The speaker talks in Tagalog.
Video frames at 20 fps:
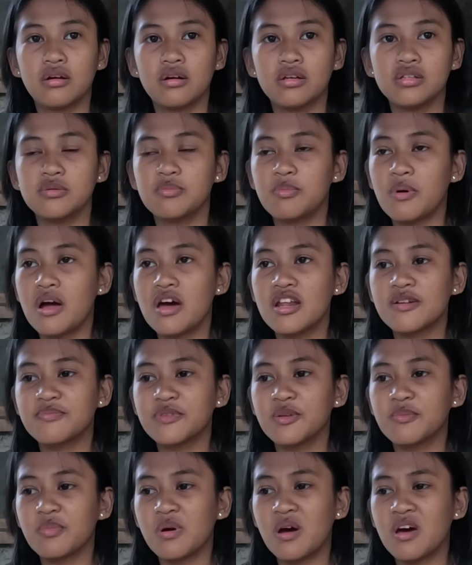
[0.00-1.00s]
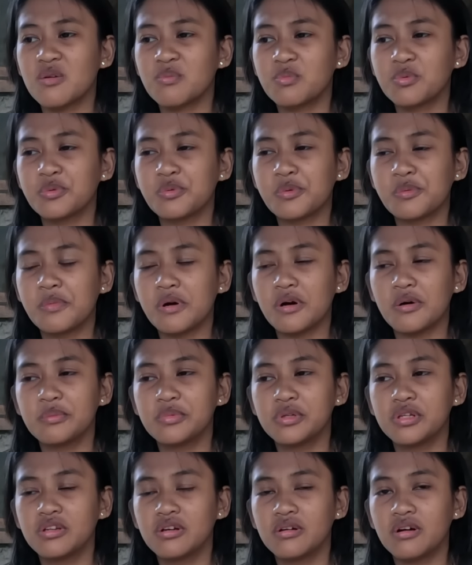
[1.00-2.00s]
Kasi pangarap na pangarap ko naman
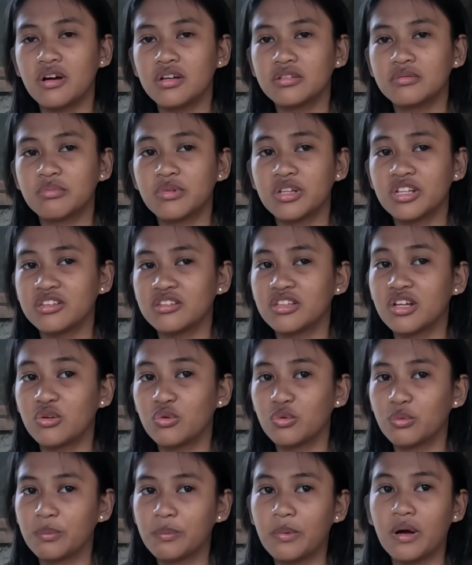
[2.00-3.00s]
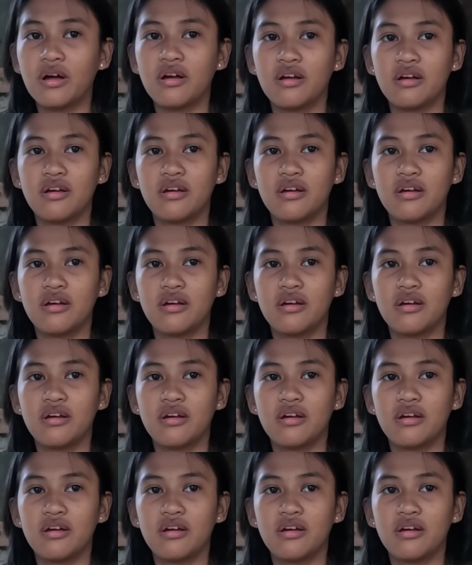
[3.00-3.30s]
makabili ng kahit maliit na lupa.